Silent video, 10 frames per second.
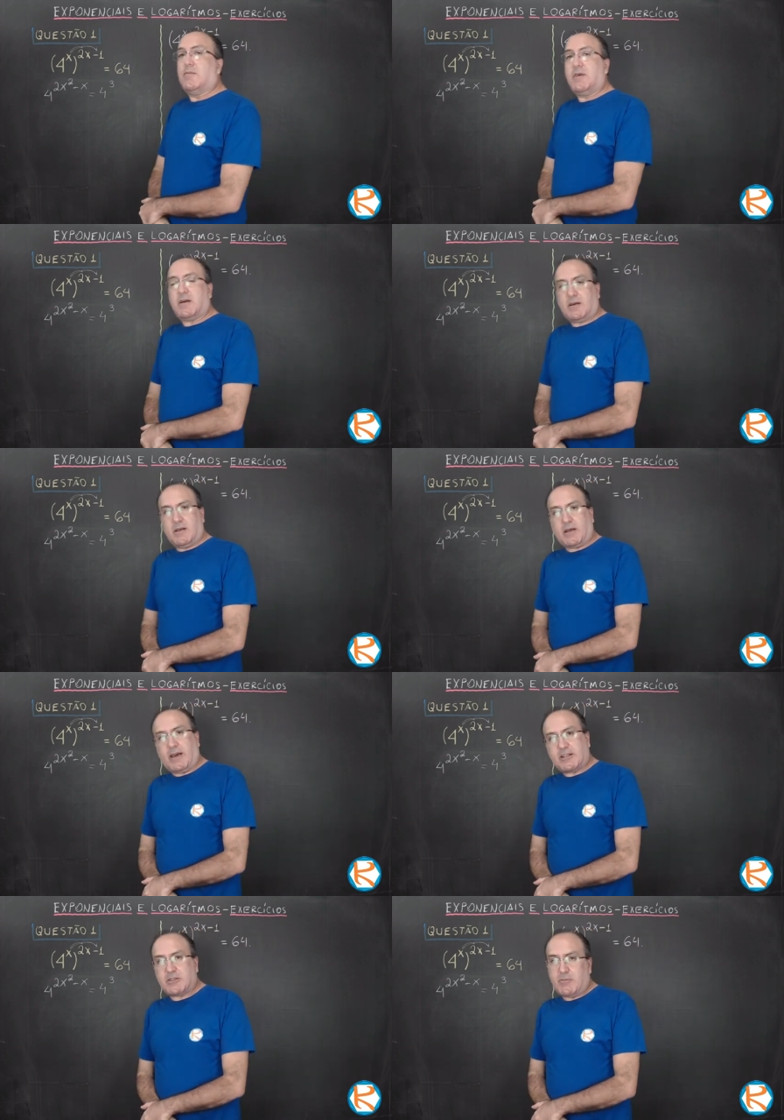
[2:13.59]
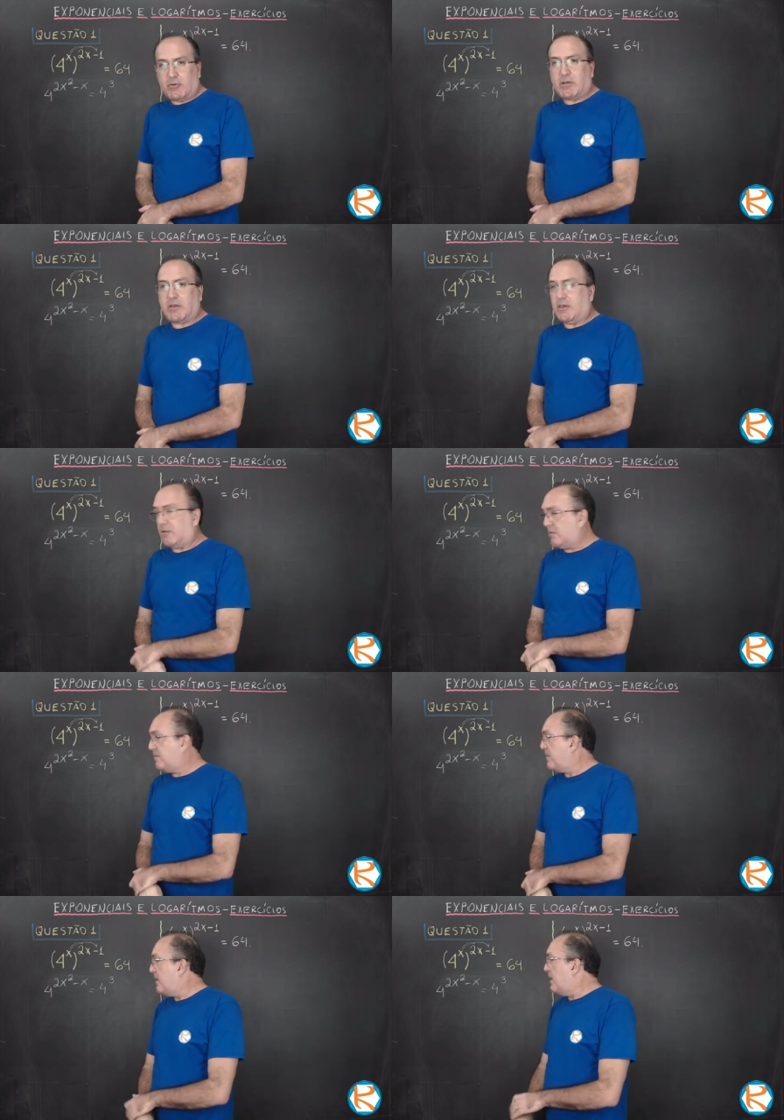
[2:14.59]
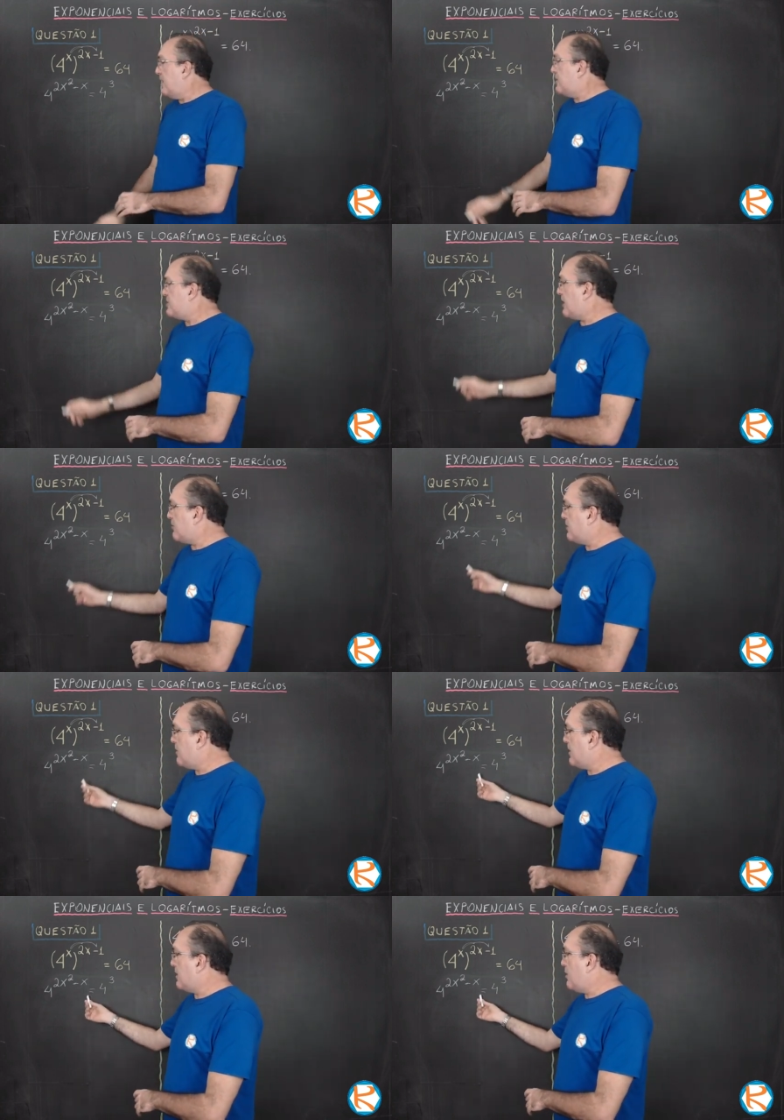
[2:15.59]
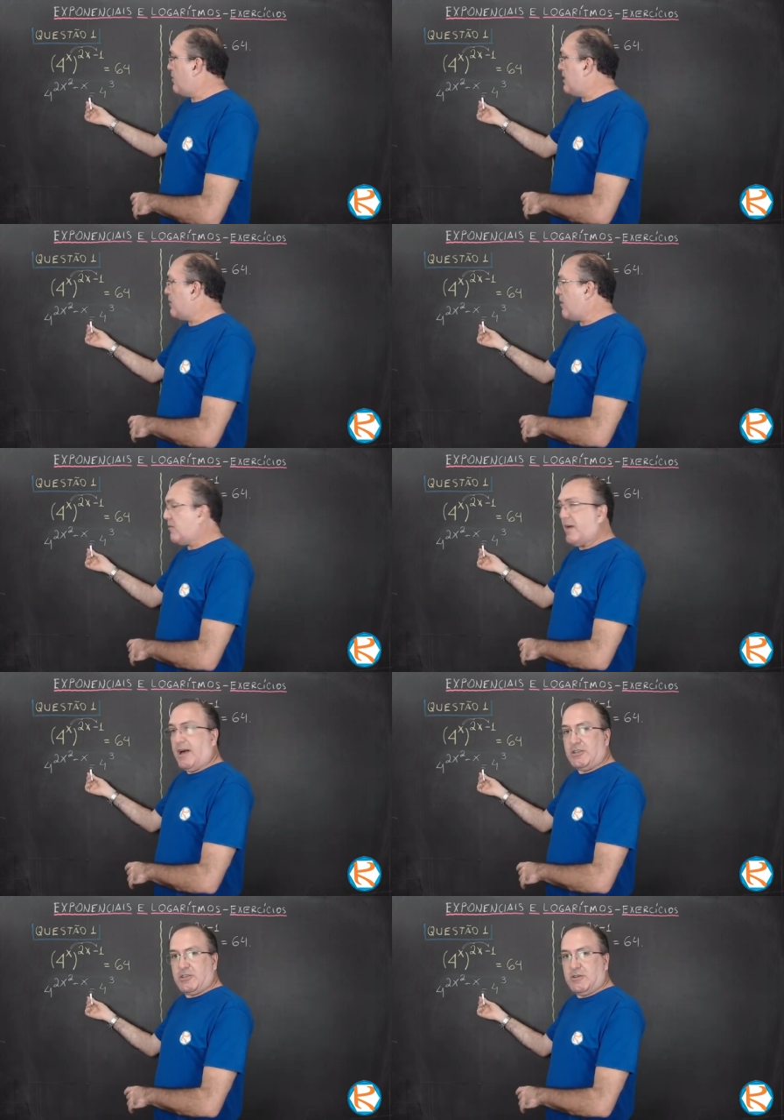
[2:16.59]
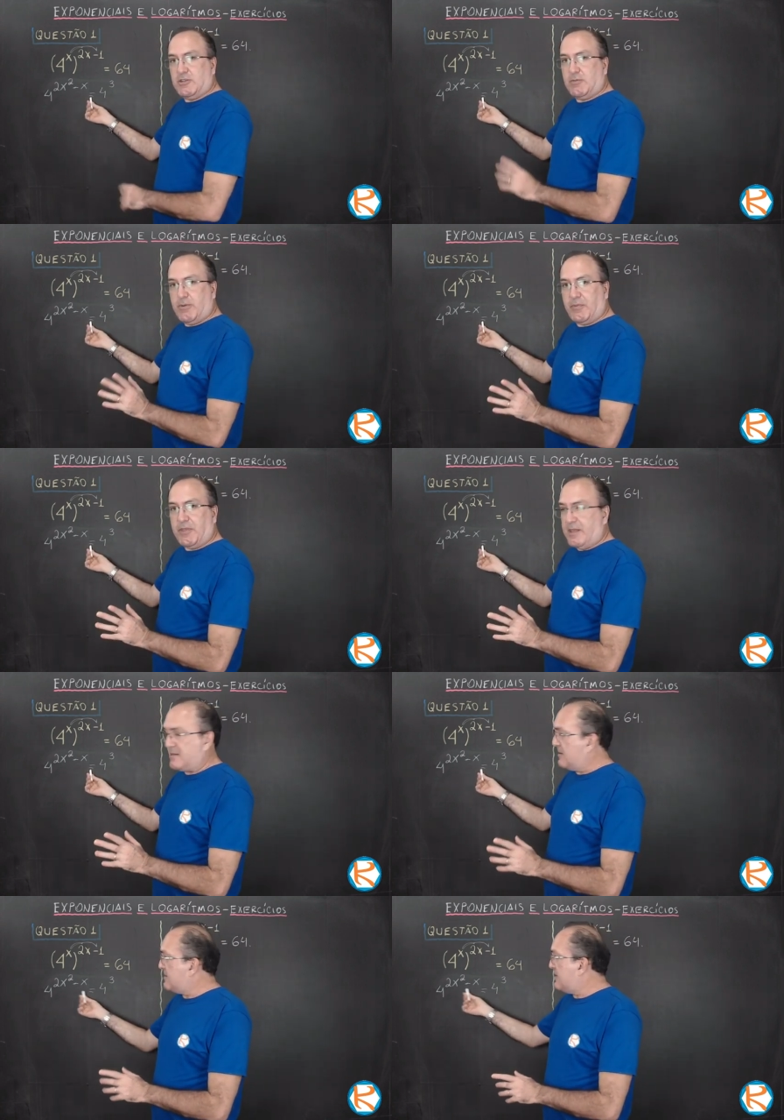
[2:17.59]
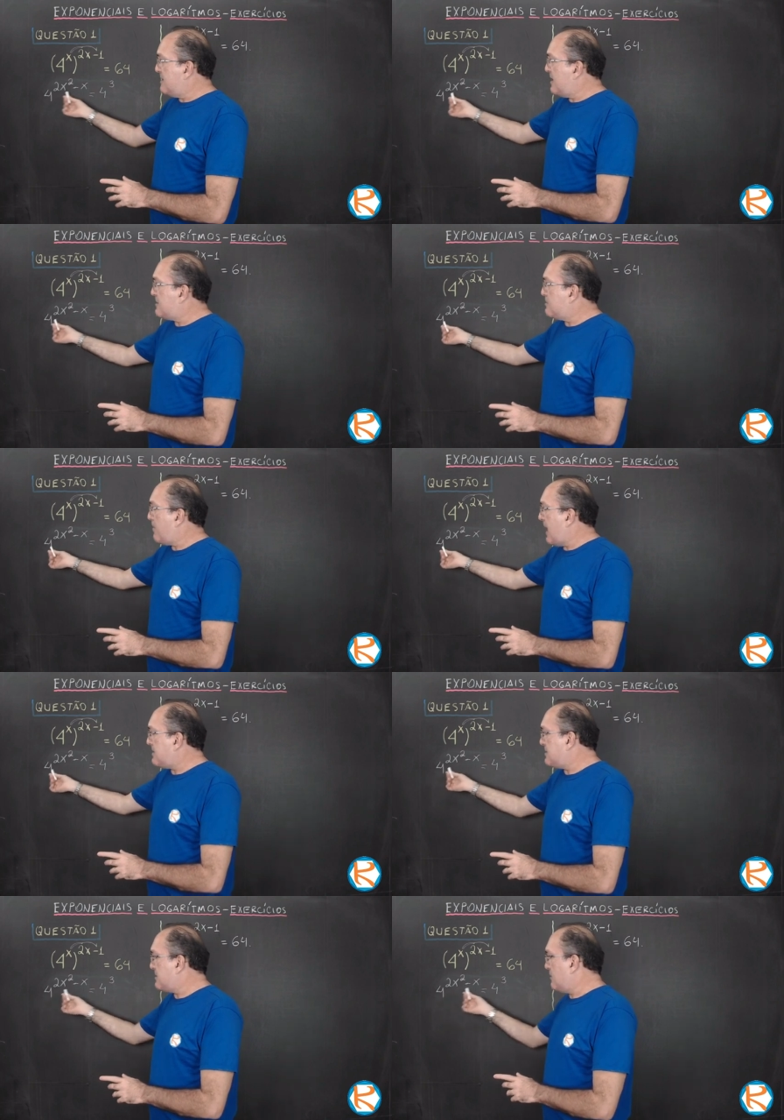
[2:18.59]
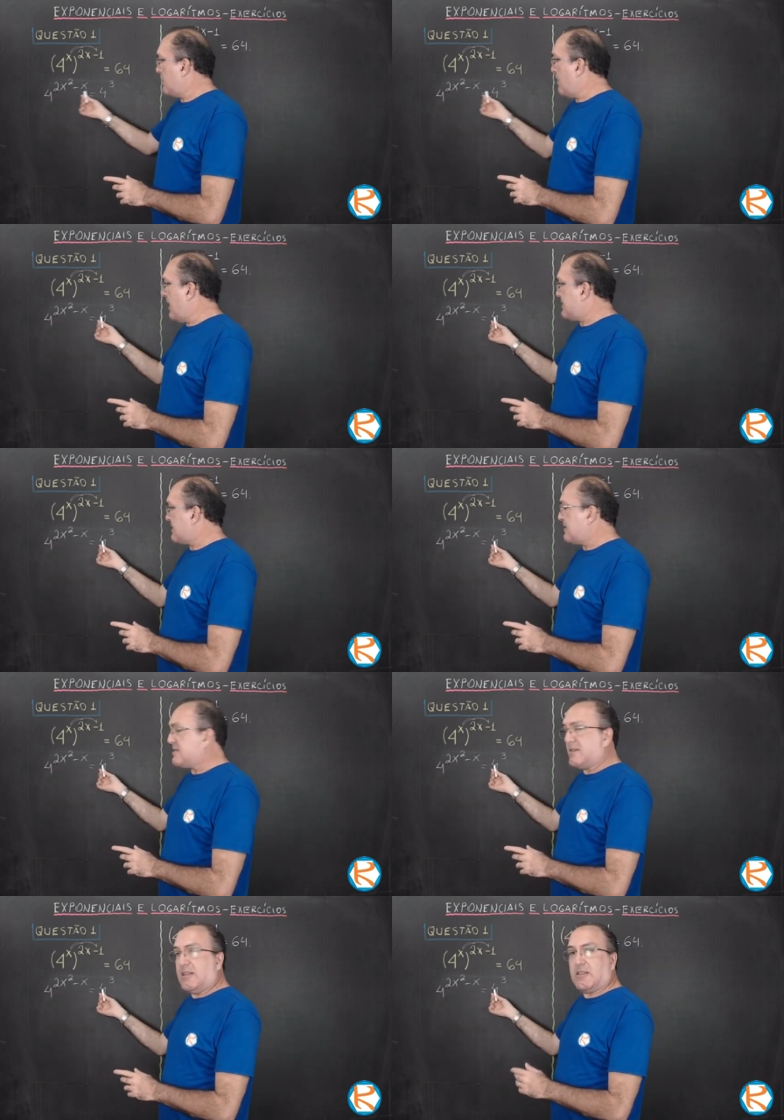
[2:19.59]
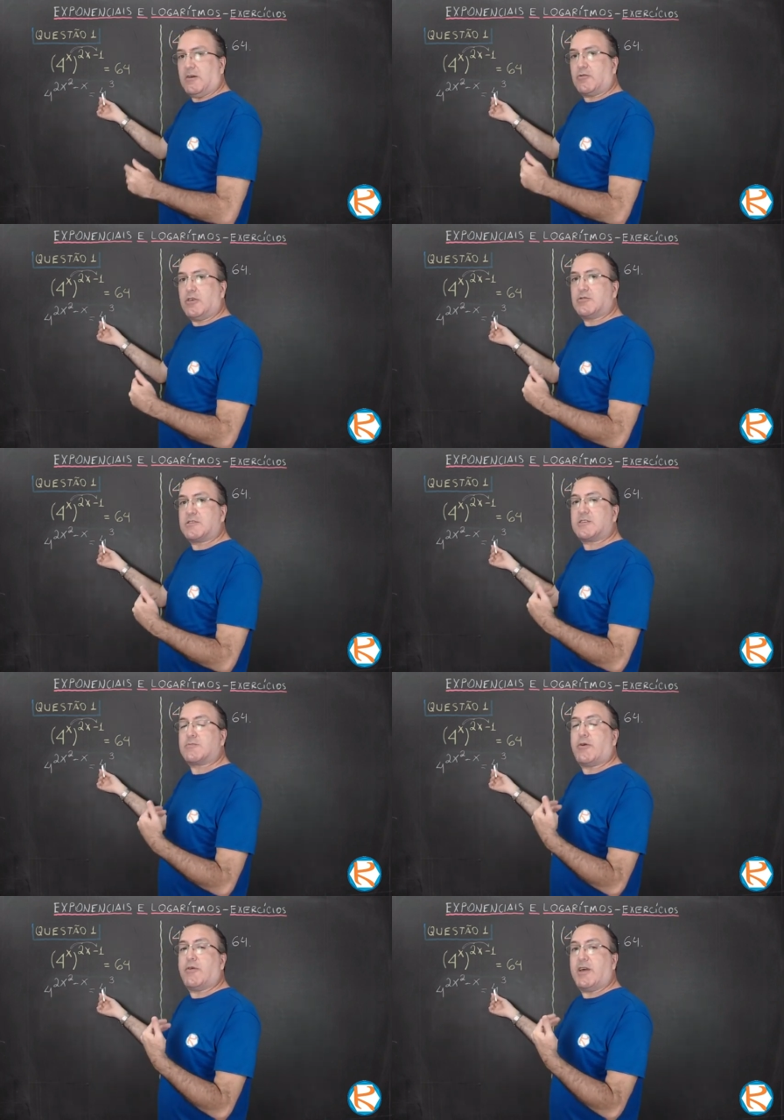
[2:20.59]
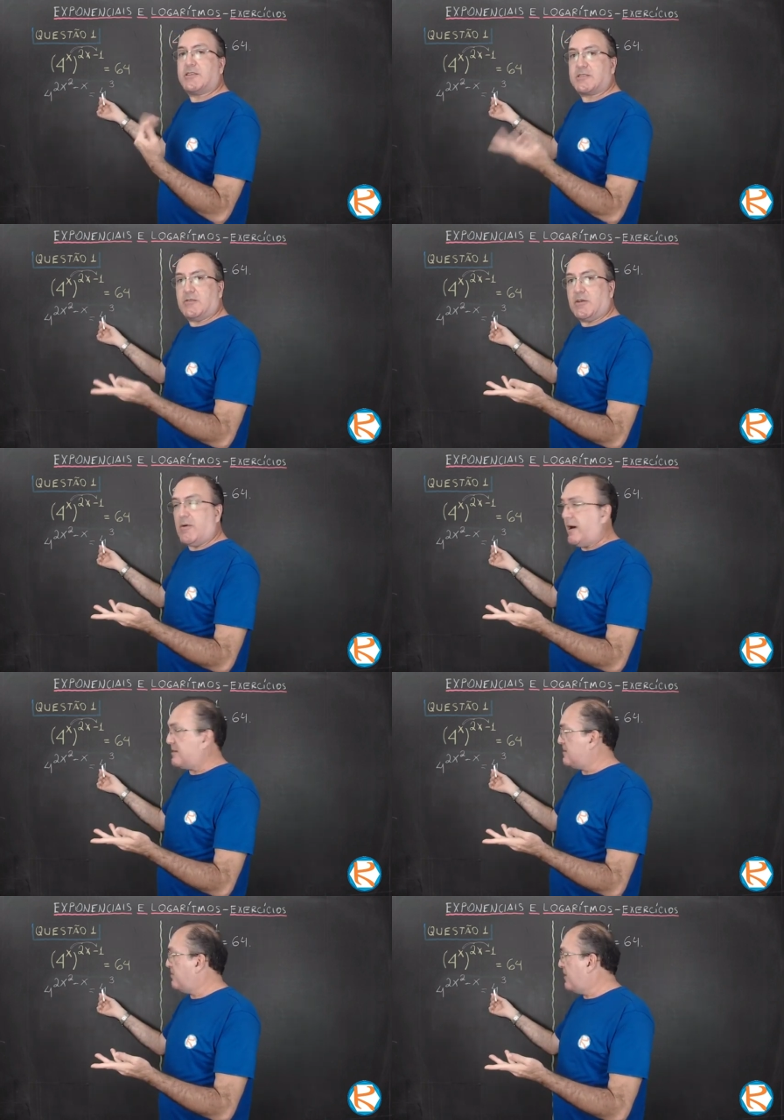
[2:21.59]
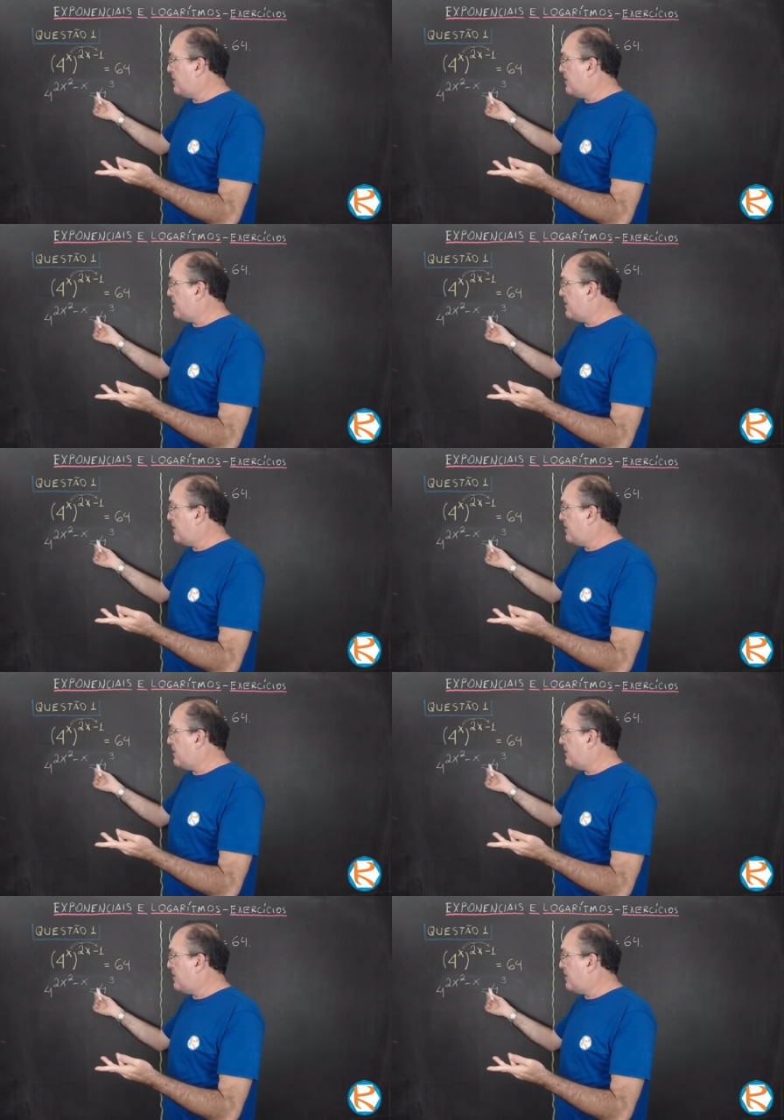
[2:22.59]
Minha canquete, meu canquito. Já que eu tenho aqui uma igualdade de potências e as bases são iguais, quer dizer então que os expoentes são iguais.